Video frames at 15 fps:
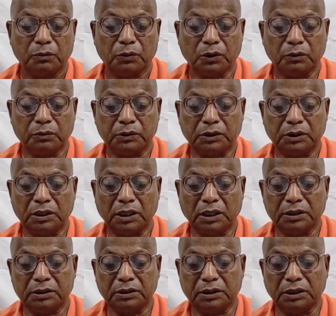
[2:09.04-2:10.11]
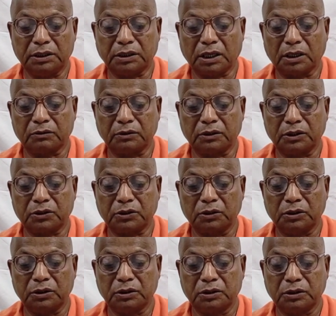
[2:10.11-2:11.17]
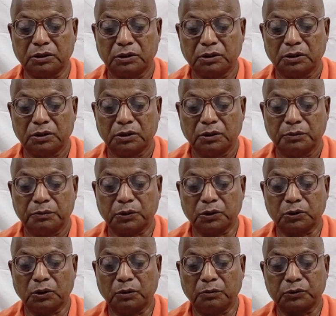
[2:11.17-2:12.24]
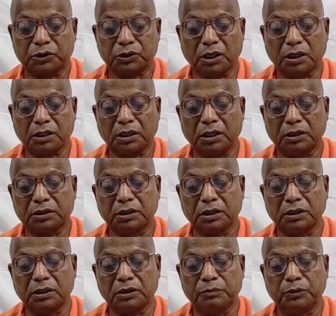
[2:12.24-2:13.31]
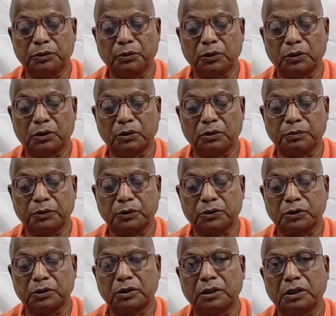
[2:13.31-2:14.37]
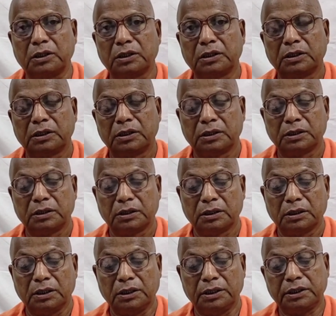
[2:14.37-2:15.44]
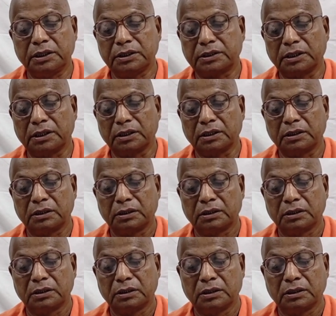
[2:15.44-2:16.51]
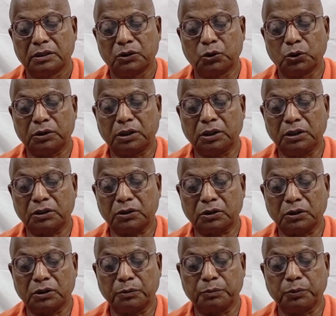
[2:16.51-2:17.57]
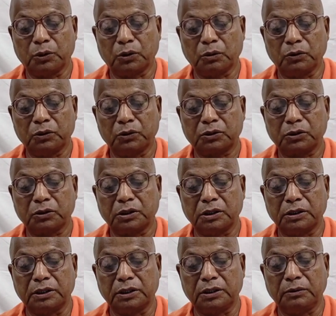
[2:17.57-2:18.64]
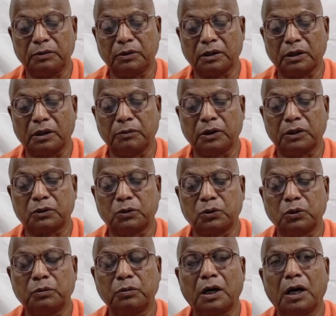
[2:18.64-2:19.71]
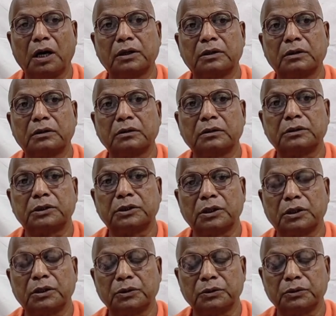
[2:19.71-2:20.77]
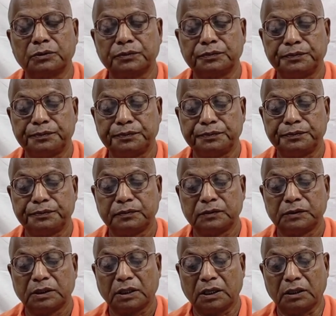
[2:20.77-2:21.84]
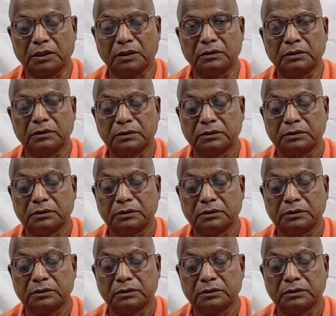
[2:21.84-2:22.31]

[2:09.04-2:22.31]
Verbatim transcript: পরবর্তীকালে তিনি ঠাকুরের সহিত প্রথম সাক্ষাৎকারের বিবরণ প্রসঙ্গে লিখেছেন দক্ষিণেশ্বরে পরমহংসকে দেখিবার আমার খুব আগ্রহ ছিল কারণ